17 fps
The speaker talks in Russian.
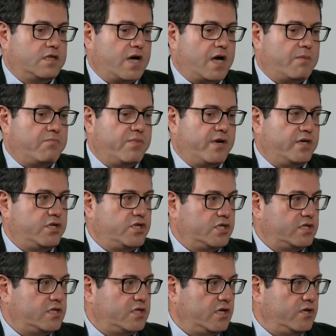Там были
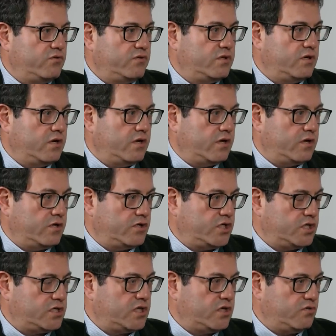чистые, люди, э,
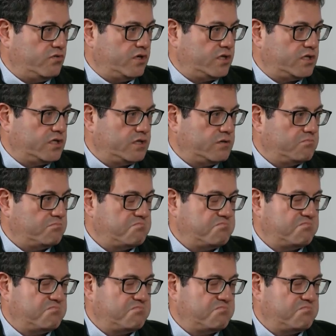чистые улицы.